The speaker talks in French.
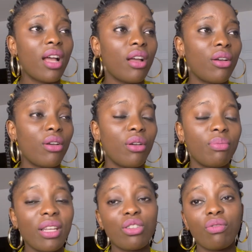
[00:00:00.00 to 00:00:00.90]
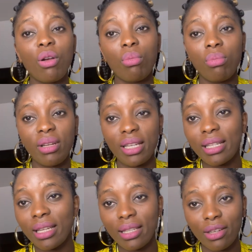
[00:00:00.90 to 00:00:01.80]
Euh, peut-être que je vais oublier
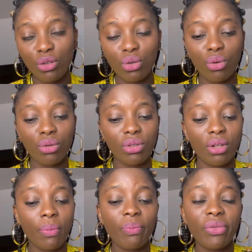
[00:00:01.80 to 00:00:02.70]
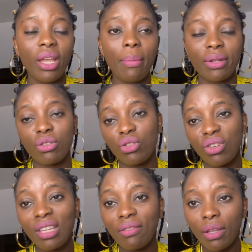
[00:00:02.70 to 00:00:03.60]
certaines choses parce que je
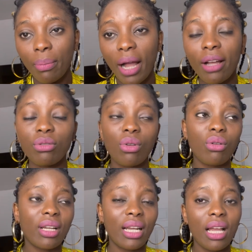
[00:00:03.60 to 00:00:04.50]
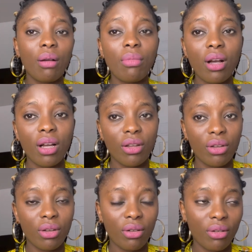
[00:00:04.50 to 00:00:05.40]
n'y vis pas. Donc clairement,
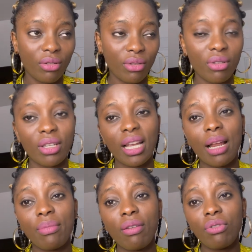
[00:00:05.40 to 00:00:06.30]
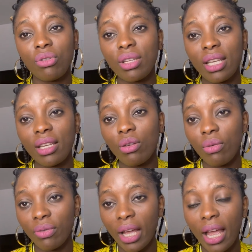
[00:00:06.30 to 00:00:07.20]
euh, ce serait la bienvenue d'aider nos
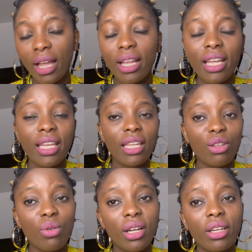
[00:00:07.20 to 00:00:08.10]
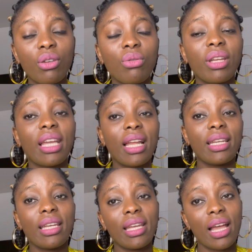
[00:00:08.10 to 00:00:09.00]
frères qui sont en train de nous
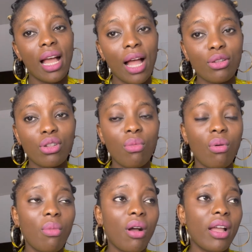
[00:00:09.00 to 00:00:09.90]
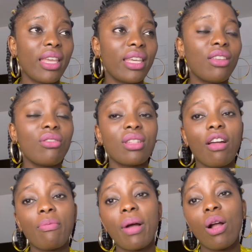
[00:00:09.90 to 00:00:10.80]
regarder en ce moment et qui ne
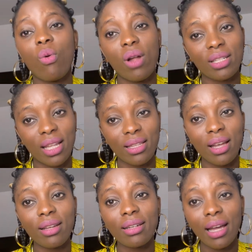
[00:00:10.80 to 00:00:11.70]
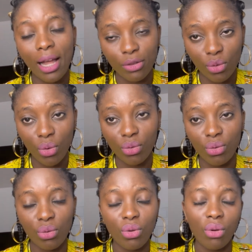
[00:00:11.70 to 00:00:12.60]
savent pas à quoi s'attendre à
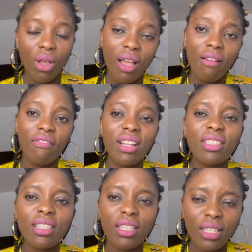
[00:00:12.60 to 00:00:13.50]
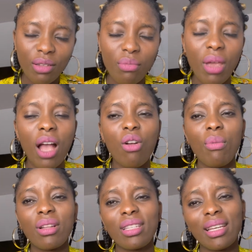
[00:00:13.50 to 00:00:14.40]
Toronto. Donc vas-y, mets en
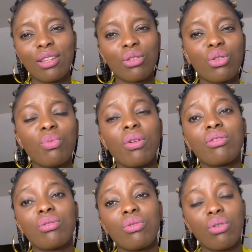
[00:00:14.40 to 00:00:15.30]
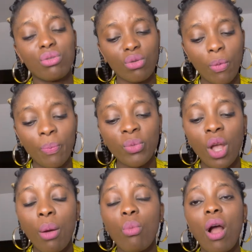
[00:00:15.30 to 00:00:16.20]
commentaire qu'est-ce que tu penses de Toronto.
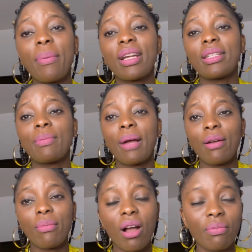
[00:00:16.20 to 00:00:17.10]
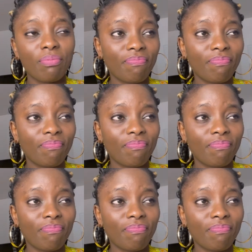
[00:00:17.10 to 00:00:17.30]
Moi principalement,